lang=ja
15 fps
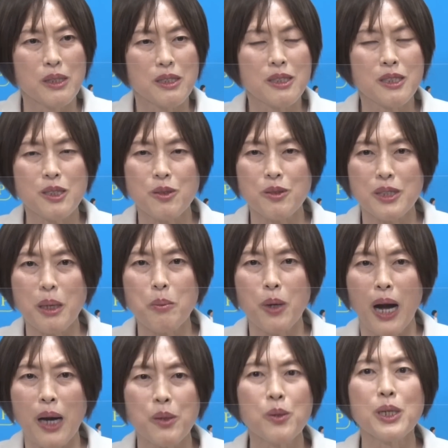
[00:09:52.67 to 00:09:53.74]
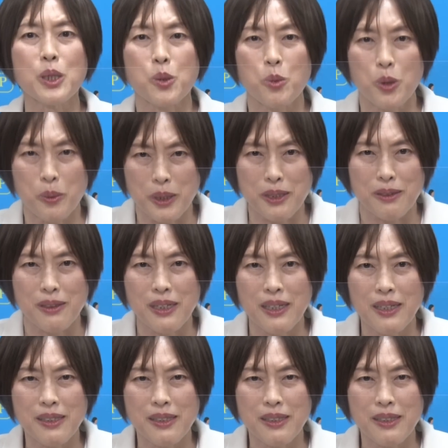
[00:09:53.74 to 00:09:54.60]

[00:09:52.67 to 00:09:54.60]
一致する点もあろうかと思います。